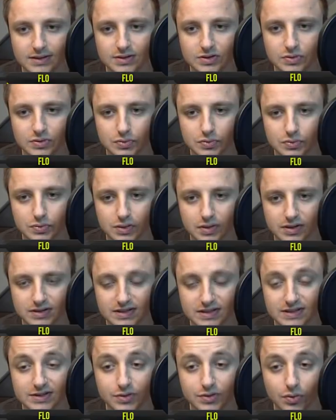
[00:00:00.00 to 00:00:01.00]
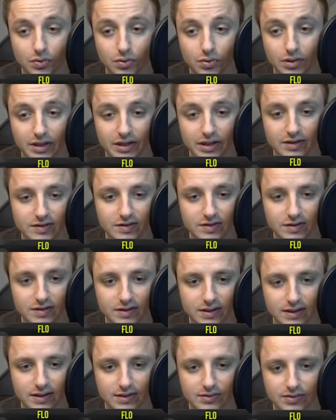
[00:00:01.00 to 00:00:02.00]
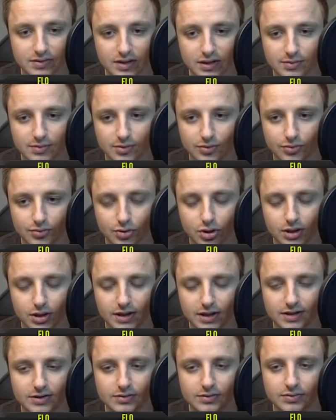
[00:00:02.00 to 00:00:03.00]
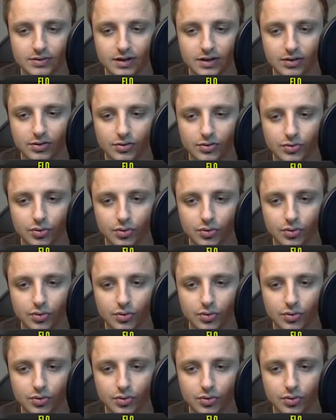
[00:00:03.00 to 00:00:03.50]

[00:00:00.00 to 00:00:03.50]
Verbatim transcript: zu äh, Sissoko linkt. Also gar nicht mal so schlecht. Und dann noch